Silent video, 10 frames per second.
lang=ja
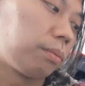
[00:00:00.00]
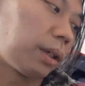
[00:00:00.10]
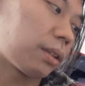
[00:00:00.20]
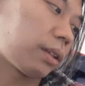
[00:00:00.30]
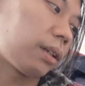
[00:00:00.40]

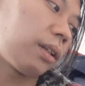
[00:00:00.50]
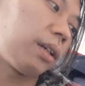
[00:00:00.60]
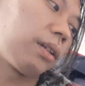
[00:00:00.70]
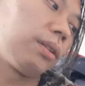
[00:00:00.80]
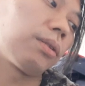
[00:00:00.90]
末から
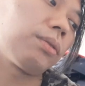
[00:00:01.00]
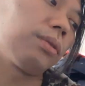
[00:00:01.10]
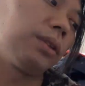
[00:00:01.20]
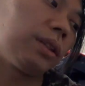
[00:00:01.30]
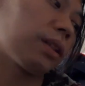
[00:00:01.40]
ね、翌
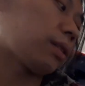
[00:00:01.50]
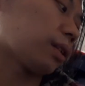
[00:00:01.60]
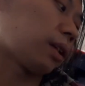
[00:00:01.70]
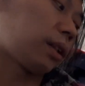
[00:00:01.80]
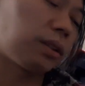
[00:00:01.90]
1月
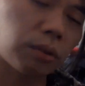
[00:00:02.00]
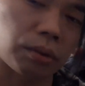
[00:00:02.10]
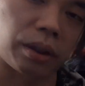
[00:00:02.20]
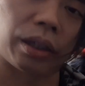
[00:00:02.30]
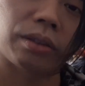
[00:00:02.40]
にかけてちょっ
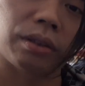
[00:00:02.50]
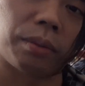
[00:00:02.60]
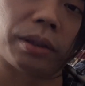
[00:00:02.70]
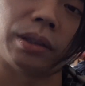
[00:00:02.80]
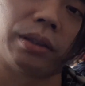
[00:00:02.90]
とね、休んで
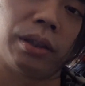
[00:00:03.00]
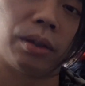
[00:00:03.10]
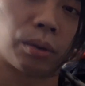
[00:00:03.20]
ます。